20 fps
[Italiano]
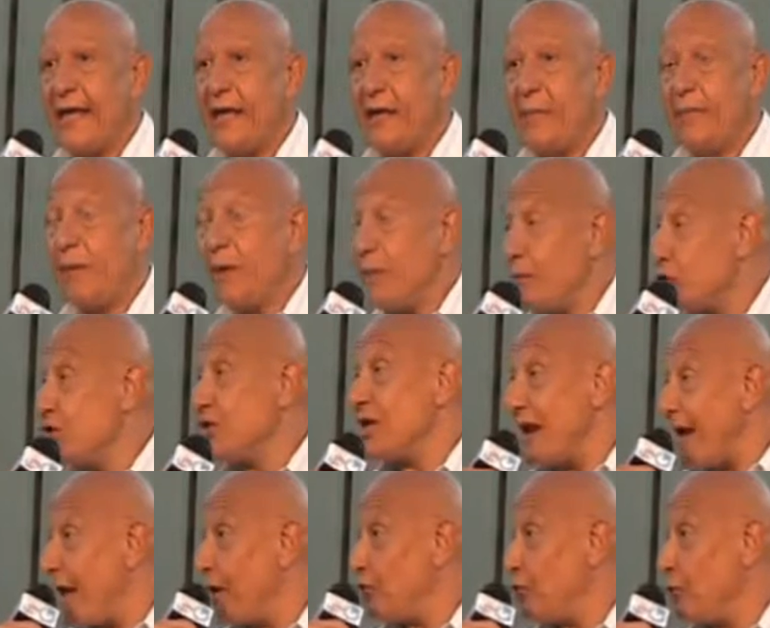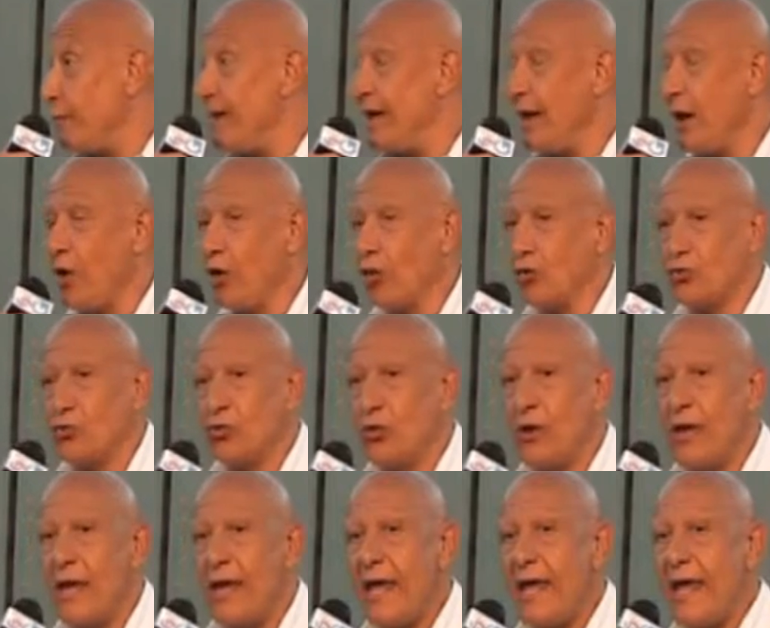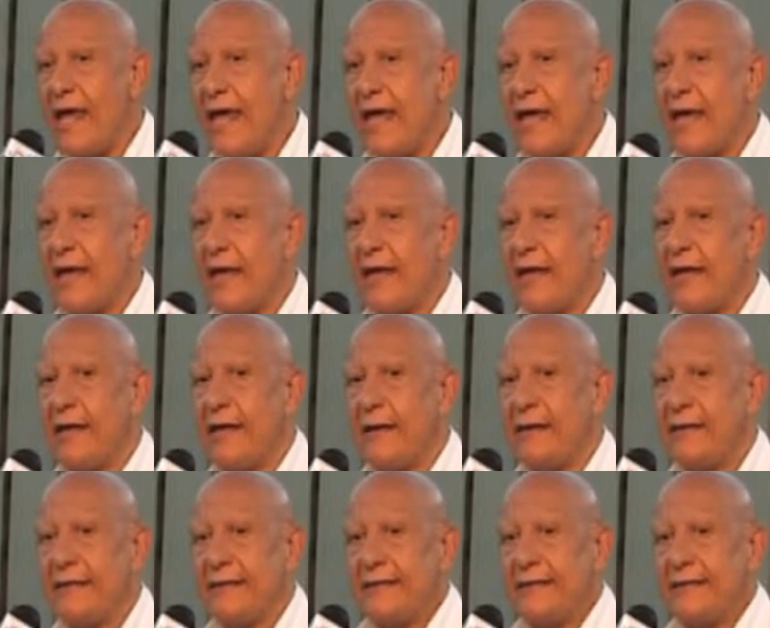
eh, il primo gennaio 2008, e eh,